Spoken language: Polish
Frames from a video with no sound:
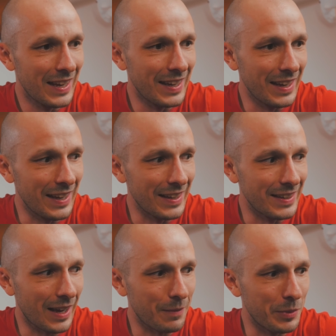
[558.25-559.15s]

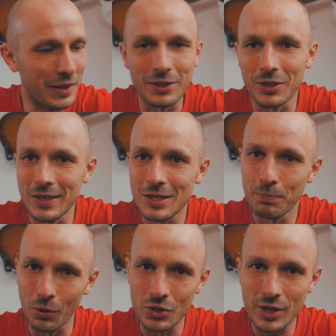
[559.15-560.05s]
e, jakby na to nie
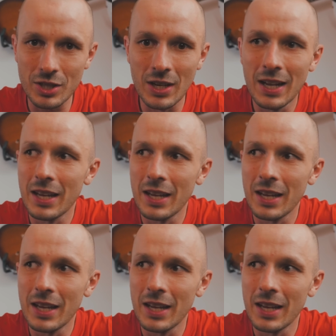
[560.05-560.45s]
spojrzeć.